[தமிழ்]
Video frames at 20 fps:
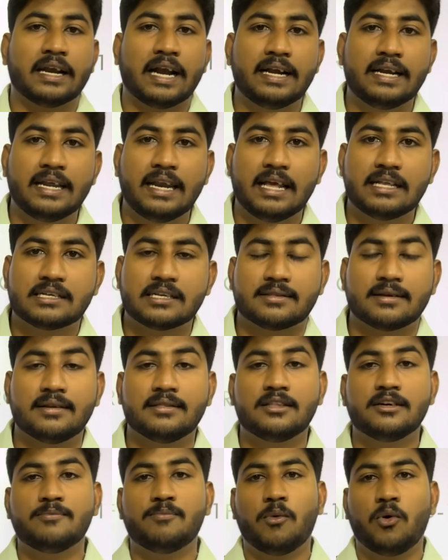ரெண்டு
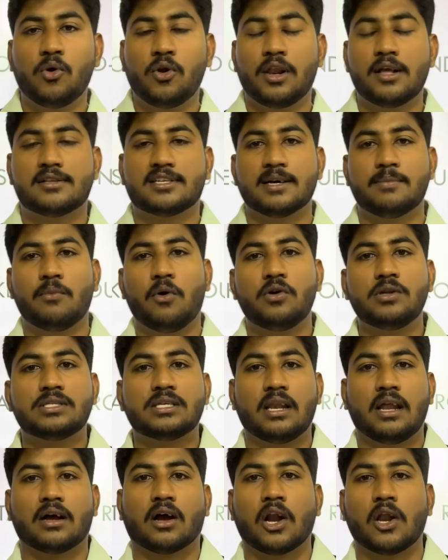லட்சத்துலேருந்து மூணு லட்சம் ஒரு
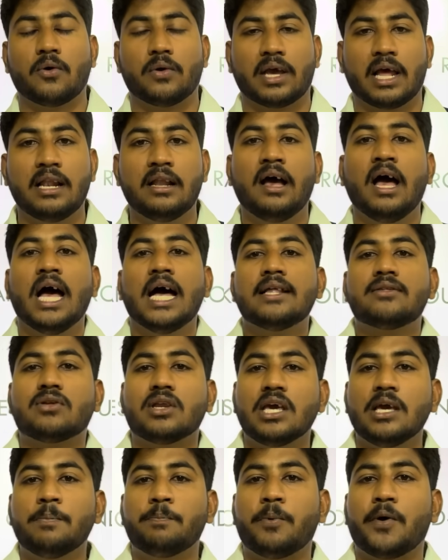சில கல்லூரிகள்
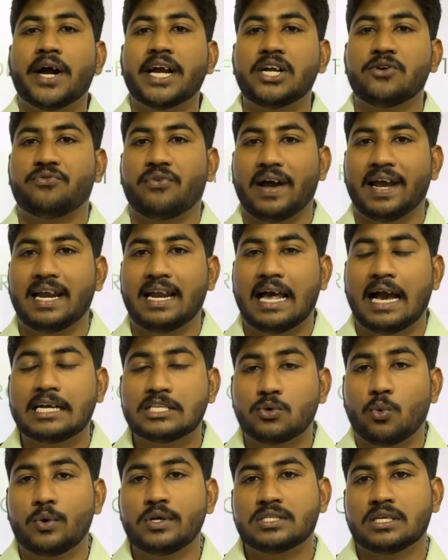த்ரீ பாயிண்ட் ஃபைவ்
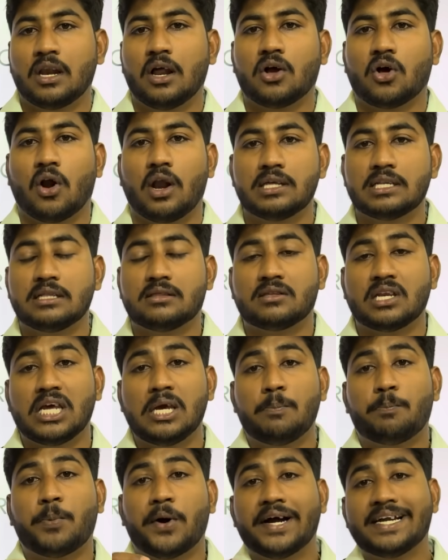லேக்ஸ் ஒரு சில காலேஜில் த்ரீ
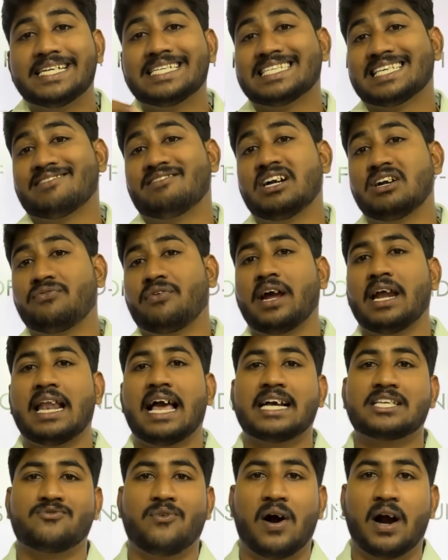பாயிண்ட் செவன் ஃபைவ்
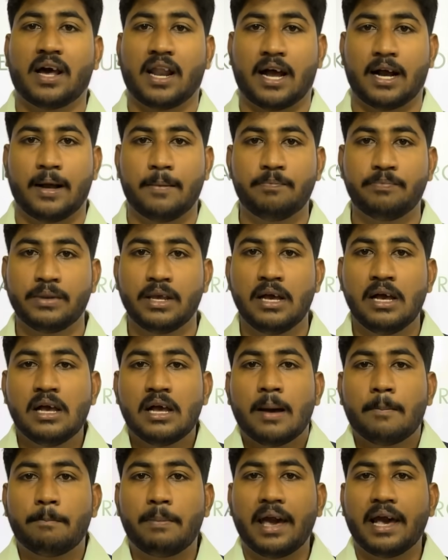லேக்ஸ் வாங்குறாங்க
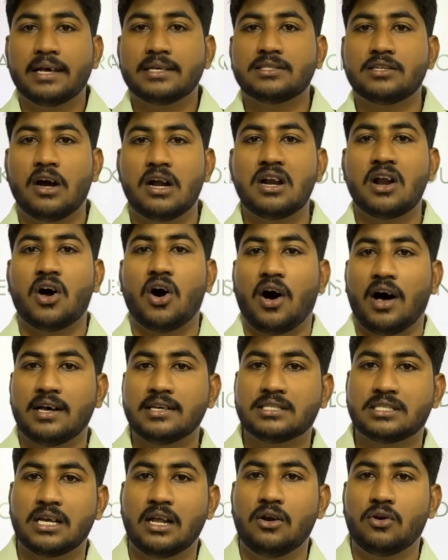பேஸ்ட் ஆன்
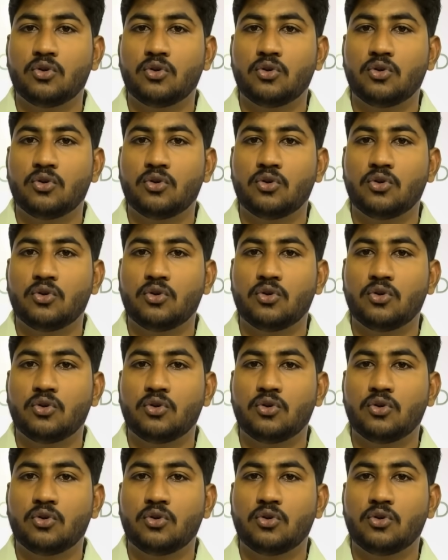ஹாஸ்டல்